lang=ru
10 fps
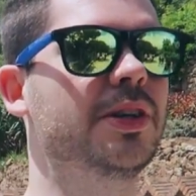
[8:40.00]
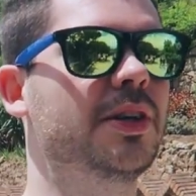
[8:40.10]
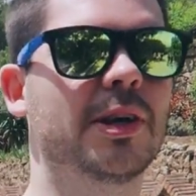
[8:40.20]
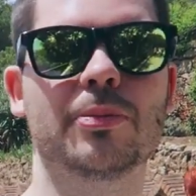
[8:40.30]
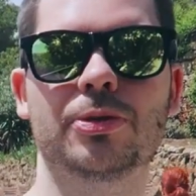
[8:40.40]

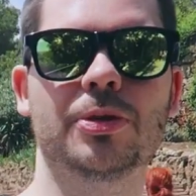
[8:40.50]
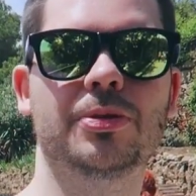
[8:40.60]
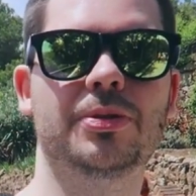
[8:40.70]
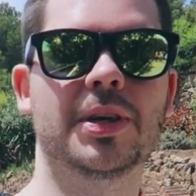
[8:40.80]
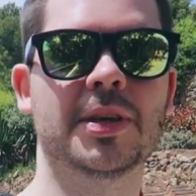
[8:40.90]
они
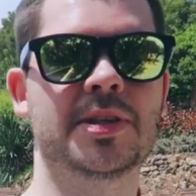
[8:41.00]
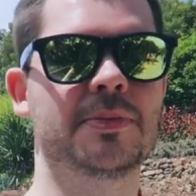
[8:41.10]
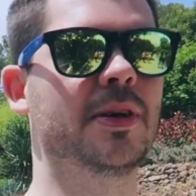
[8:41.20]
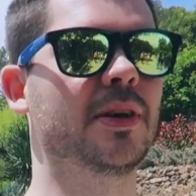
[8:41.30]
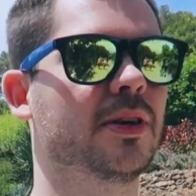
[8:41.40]
работают так
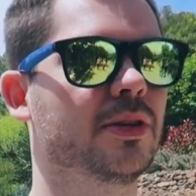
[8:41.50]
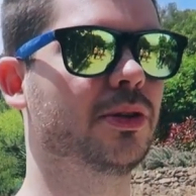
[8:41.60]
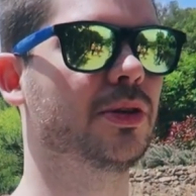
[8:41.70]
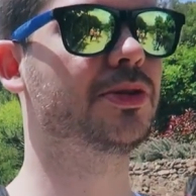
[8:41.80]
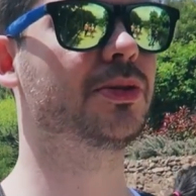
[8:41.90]
себе.
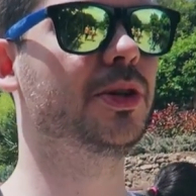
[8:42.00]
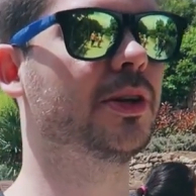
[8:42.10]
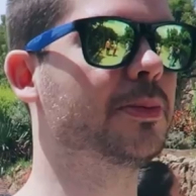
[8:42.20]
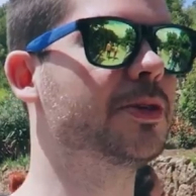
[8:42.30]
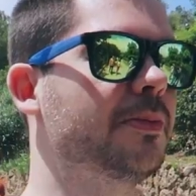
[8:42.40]
То есть у
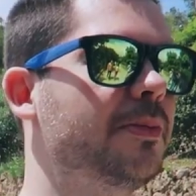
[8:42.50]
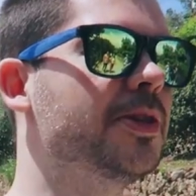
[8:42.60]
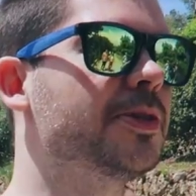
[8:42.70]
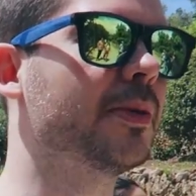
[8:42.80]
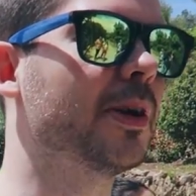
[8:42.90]
них вообще
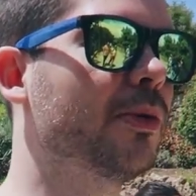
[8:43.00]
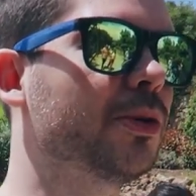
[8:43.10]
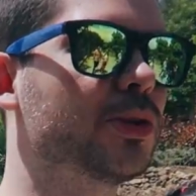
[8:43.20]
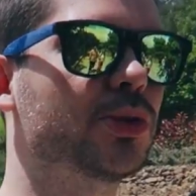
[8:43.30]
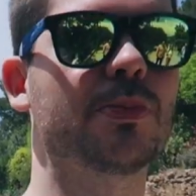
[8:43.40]
принцип
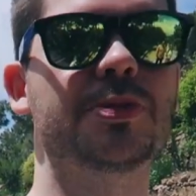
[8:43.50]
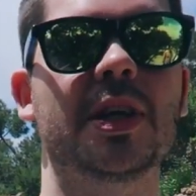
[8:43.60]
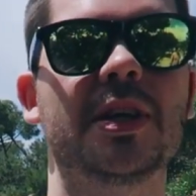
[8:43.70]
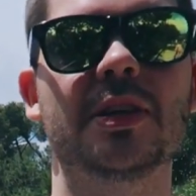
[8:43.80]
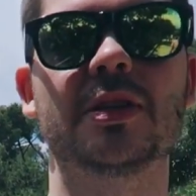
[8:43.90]
работы, что
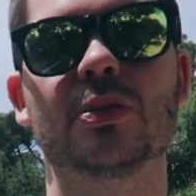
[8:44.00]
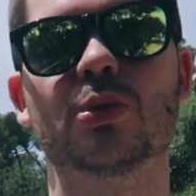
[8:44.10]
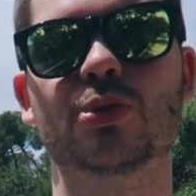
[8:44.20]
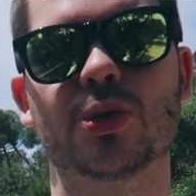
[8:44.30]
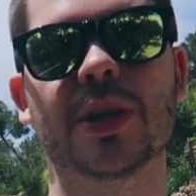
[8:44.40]
постоянно
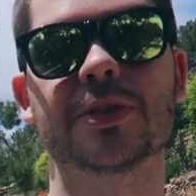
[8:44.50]
нужен